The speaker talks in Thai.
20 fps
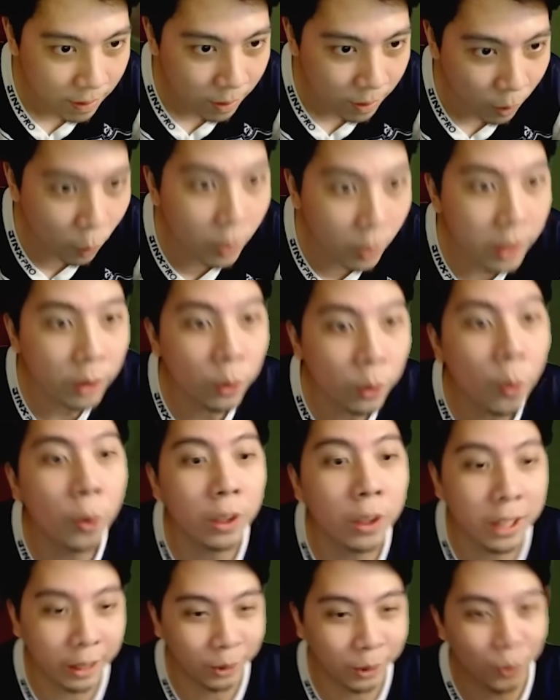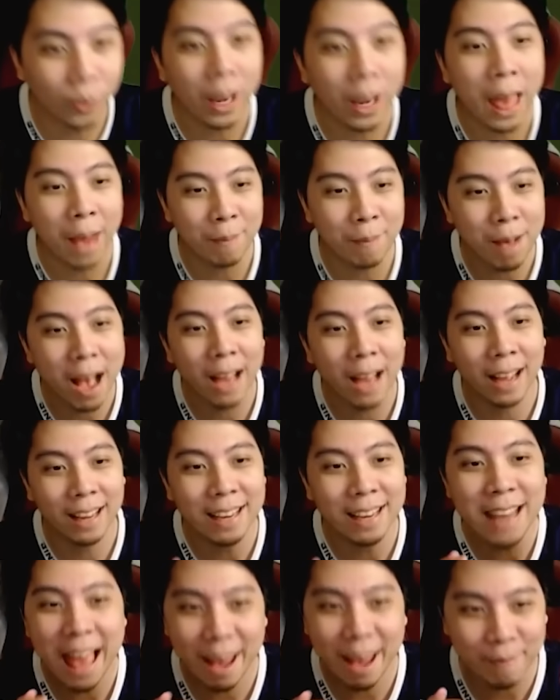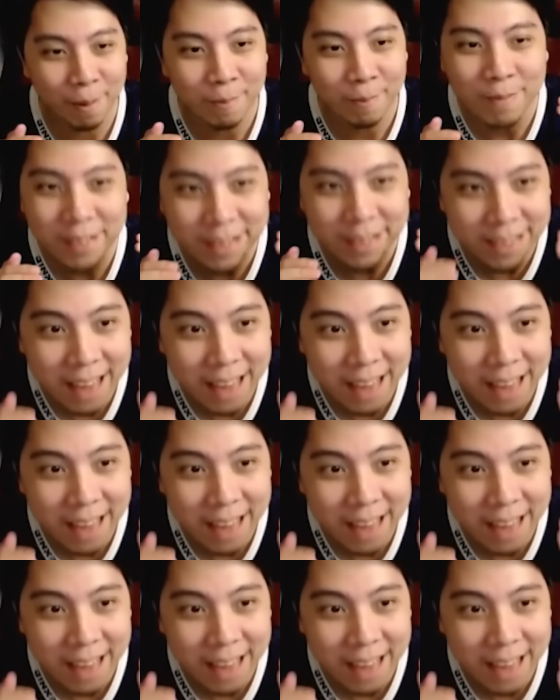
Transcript: อุ้ยทุกคนกระตุกแรงมาก แรงแบบแร